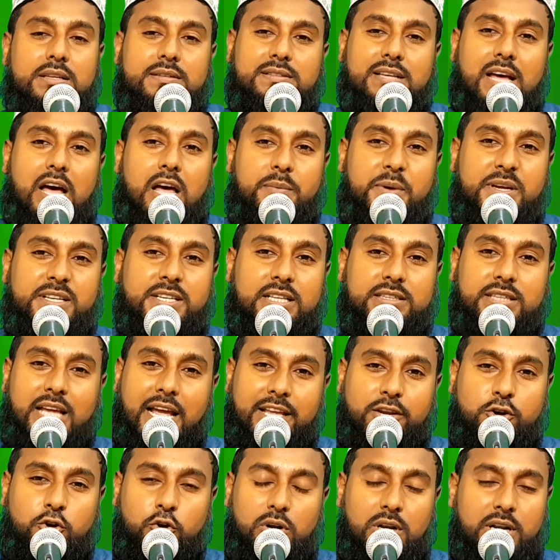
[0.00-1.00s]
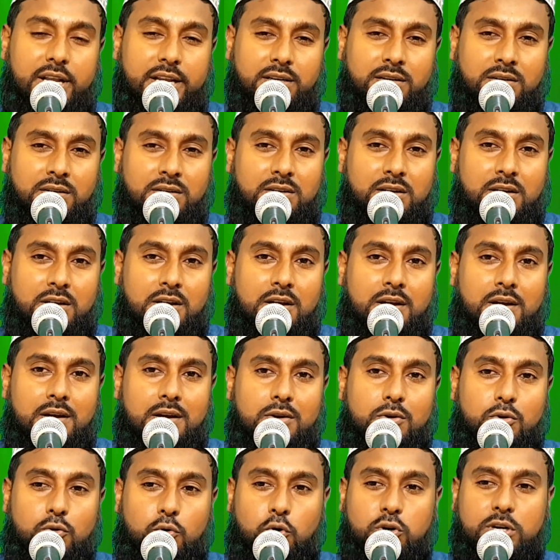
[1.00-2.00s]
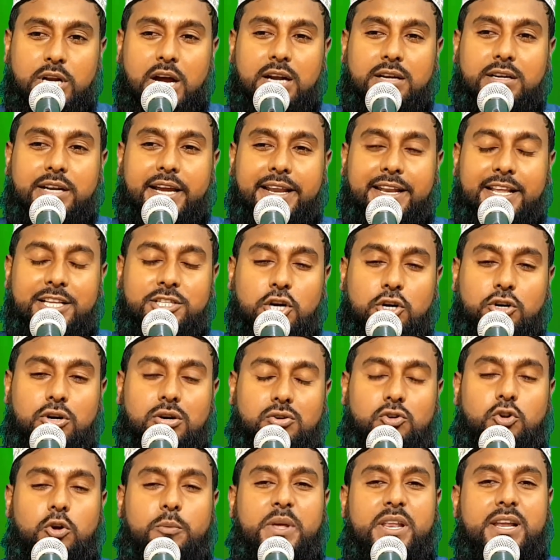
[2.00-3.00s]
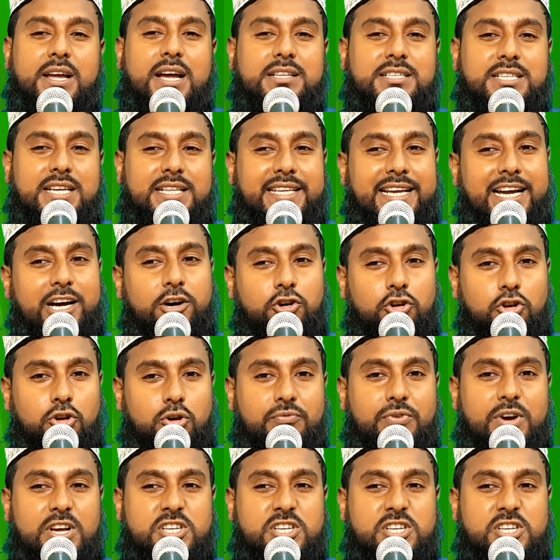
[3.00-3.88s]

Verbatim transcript: সাহাবিটা তাই করলেন কুঠারটা এনে যখন নবীর কাছে দেয়া হলো